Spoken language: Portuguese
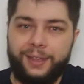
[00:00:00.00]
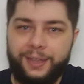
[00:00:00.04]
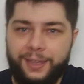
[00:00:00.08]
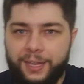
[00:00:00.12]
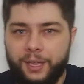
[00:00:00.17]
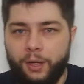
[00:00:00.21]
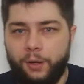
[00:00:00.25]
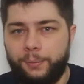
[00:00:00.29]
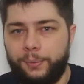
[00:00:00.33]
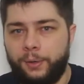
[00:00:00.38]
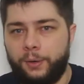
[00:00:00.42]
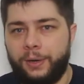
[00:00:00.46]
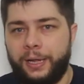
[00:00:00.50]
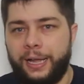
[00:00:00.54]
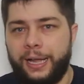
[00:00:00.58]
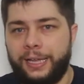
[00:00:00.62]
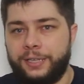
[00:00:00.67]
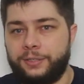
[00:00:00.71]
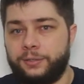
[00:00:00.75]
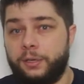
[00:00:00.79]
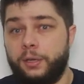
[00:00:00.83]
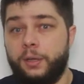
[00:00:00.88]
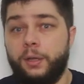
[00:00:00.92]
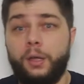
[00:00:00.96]
que é o meu
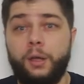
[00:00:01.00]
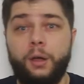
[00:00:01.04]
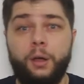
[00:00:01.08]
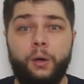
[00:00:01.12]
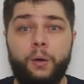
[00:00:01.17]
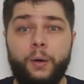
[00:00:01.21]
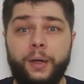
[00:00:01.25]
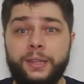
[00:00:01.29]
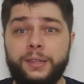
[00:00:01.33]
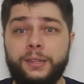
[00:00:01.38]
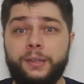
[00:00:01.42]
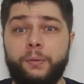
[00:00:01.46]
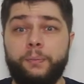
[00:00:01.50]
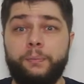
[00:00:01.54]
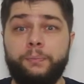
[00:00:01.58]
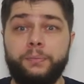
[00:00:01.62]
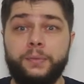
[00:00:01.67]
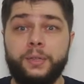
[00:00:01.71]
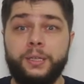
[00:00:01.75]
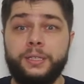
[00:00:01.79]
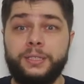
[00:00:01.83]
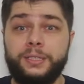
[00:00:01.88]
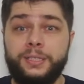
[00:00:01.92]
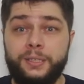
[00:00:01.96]
caso, ou então,
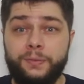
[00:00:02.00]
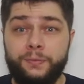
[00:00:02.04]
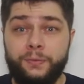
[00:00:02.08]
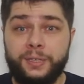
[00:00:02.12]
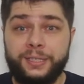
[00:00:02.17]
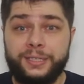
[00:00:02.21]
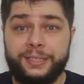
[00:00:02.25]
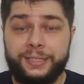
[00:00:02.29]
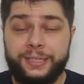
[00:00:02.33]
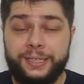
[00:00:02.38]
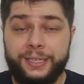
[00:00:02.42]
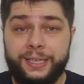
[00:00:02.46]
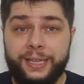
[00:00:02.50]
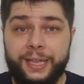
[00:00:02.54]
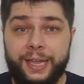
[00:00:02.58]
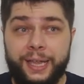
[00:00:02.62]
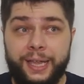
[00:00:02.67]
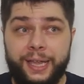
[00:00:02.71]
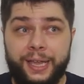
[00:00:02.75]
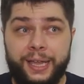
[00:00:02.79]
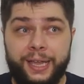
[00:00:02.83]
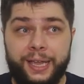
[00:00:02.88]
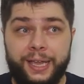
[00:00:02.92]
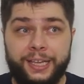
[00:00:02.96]
se você
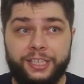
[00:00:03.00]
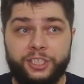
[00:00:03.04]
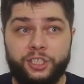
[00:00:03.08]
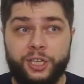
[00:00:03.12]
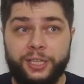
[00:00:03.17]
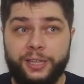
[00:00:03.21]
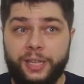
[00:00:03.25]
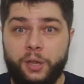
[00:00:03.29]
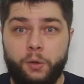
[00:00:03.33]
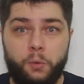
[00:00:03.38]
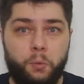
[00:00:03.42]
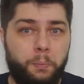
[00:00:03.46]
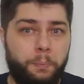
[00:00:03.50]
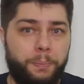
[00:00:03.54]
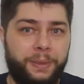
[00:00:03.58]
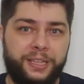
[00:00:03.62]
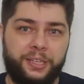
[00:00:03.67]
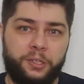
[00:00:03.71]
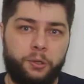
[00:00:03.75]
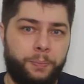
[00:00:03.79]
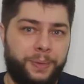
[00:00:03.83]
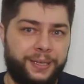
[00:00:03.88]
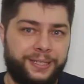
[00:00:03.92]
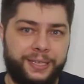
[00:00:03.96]
é, já tem um
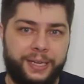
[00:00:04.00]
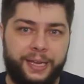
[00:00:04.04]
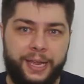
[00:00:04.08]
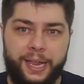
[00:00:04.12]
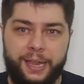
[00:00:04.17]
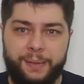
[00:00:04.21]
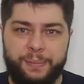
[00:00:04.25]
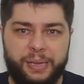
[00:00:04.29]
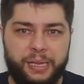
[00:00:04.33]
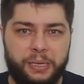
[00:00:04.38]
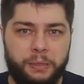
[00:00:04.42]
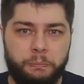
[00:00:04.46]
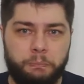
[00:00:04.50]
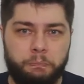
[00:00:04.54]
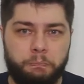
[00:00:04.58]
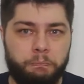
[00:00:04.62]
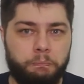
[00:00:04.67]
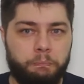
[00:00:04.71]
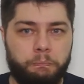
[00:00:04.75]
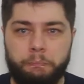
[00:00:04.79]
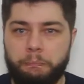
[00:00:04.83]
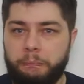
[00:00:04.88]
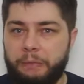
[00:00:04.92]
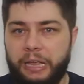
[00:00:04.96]
teu PC gamer,
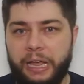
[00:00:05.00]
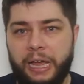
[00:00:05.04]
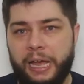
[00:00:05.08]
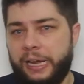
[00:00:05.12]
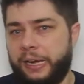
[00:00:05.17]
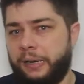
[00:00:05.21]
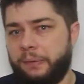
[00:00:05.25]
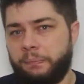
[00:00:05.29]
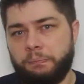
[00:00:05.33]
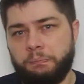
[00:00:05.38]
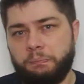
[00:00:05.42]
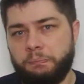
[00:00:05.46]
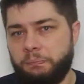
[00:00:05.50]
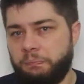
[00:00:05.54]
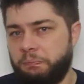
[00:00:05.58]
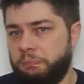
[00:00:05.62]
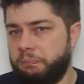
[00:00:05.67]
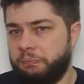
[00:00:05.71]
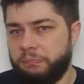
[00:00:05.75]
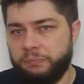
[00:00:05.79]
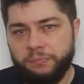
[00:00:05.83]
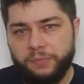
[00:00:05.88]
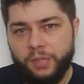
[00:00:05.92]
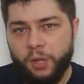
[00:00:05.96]
cara,
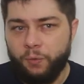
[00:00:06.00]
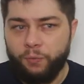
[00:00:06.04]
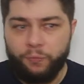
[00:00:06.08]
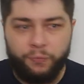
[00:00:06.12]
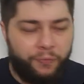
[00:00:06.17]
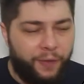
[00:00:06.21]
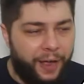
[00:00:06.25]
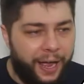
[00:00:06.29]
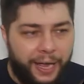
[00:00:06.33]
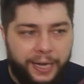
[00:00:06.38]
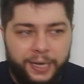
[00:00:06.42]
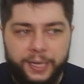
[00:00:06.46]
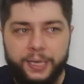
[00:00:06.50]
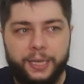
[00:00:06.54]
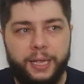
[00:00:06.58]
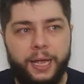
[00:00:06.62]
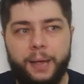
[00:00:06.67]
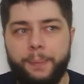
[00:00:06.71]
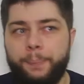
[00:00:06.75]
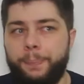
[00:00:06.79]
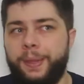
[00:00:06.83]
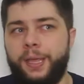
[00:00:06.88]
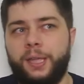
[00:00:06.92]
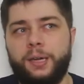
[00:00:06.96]
não vale
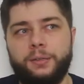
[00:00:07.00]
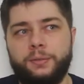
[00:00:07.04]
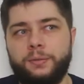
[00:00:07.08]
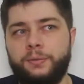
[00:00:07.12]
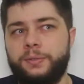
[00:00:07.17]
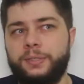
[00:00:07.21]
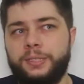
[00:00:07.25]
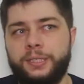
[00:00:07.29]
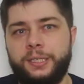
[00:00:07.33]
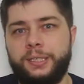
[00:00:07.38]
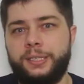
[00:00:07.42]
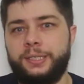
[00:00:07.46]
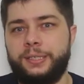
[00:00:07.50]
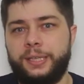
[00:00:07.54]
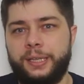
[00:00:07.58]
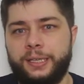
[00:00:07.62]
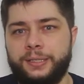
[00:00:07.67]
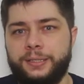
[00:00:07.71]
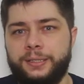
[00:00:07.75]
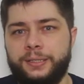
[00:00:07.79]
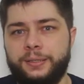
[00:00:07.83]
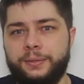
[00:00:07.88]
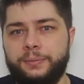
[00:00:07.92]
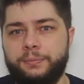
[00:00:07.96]
a pena o Series
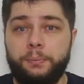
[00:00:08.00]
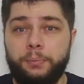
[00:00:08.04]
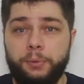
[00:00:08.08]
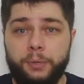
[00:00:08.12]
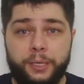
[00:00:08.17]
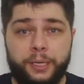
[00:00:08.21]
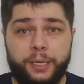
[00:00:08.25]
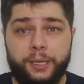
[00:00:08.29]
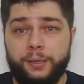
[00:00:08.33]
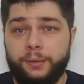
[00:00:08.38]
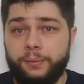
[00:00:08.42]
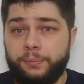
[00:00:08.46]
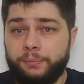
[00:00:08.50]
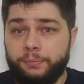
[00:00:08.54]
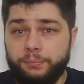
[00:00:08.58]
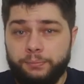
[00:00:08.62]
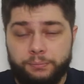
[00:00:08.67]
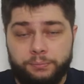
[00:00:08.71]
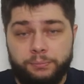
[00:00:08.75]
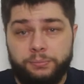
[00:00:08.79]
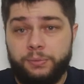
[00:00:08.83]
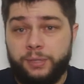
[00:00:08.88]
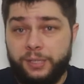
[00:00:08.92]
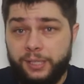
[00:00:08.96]
S. Por quê?
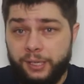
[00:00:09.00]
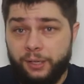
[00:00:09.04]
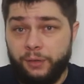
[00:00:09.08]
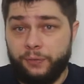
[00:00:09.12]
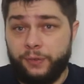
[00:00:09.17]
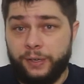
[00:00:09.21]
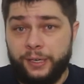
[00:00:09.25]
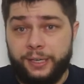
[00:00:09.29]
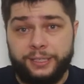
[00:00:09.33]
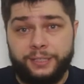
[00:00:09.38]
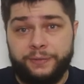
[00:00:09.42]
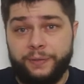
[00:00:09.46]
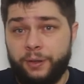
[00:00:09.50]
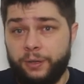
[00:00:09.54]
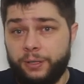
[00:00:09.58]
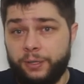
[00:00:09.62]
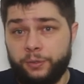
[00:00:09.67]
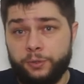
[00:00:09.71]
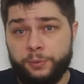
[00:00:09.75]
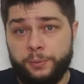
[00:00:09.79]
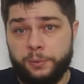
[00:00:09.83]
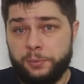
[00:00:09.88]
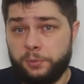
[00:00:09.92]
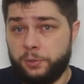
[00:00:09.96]
Que nem eu falei, você vai
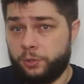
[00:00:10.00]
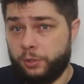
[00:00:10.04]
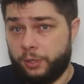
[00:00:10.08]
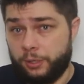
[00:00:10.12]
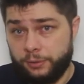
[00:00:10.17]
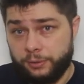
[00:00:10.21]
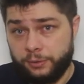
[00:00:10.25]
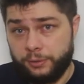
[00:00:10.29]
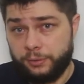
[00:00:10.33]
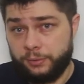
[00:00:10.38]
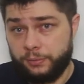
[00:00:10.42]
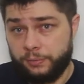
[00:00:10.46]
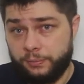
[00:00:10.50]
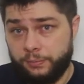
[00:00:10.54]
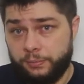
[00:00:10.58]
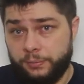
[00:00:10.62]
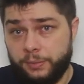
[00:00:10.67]
rodar os mesmos jogos.